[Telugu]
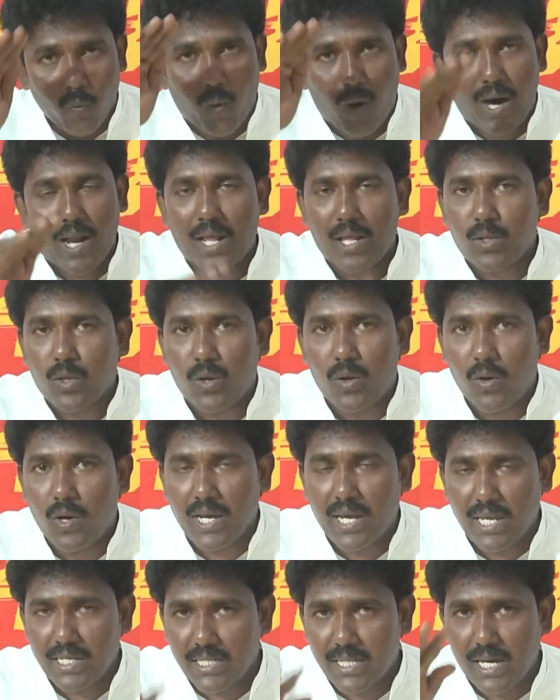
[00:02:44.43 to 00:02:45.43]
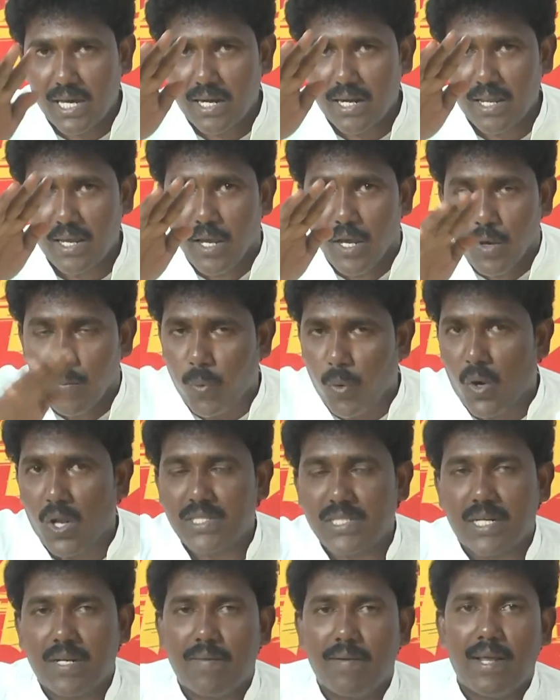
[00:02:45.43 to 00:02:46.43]
వాళ్లతో లోకేష్ గారిని
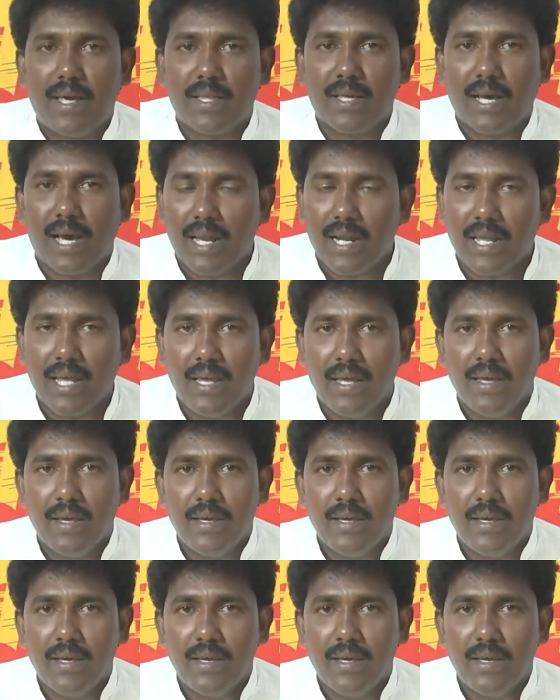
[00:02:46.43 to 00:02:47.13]
పోల్చడం లేదు కానీ